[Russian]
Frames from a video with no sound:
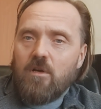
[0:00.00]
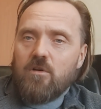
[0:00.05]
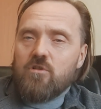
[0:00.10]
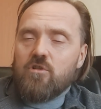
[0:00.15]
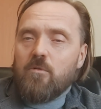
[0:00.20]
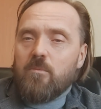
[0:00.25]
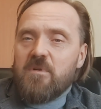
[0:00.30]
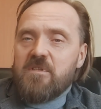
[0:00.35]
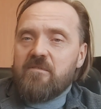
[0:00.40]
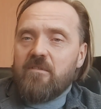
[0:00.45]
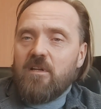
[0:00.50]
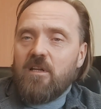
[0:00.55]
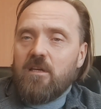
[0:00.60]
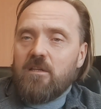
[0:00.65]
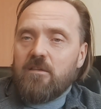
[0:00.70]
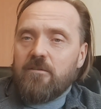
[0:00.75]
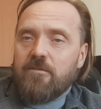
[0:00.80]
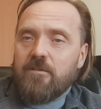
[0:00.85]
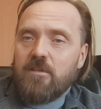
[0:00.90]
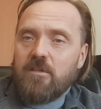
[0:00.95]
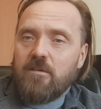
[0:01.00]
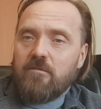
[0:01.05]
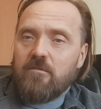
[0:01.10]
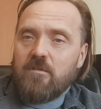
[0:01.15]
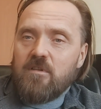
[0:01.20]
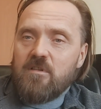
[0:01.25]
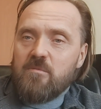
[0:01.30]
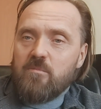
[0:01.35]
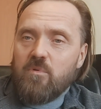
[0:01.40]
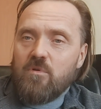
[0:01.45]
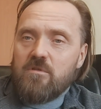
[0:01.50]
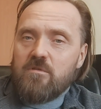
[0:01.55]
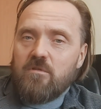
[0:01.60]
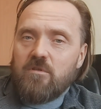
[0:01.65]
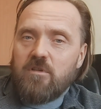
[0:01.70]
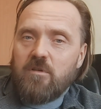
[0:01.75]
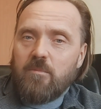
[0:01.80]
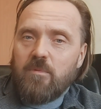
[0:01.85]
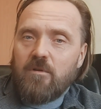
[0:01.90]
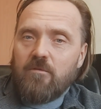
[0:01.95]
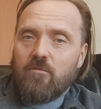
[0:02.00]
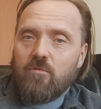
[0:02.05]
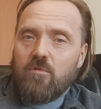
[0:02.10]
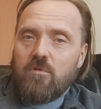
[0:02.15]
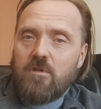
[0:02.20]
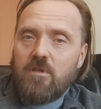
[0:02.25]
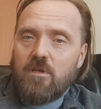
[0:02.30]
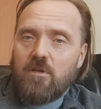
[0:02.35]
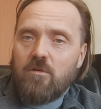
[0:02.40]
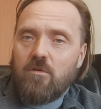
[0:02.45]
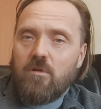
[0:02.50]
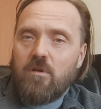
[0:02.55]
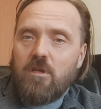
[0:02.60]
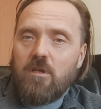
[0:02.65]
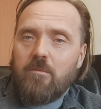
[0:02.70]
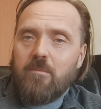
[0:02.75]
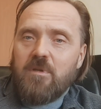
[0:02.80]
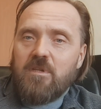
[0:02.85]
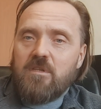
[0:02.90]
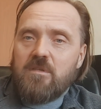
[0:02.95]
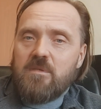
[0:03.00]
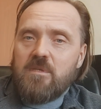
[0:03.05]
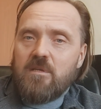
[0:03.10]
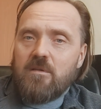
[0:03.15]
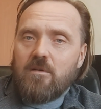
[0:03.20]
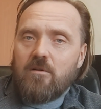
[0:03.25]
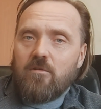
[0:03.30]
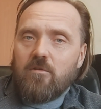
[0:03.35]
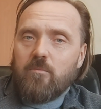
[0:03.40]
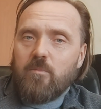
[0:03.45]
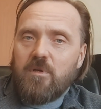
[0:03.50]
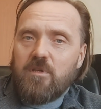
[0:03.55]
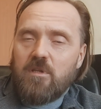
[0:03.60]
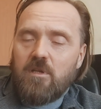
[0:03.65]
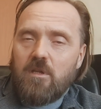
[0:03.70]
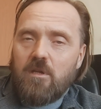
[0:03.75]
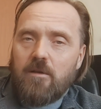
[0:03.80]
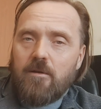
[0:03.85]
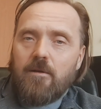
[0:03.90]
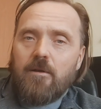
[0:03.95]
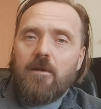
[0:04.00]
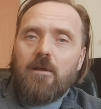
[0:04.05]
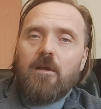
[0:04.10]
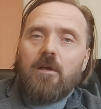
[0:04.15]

что позволяет эффективно использовать тепловую энергию и минимизировать потери.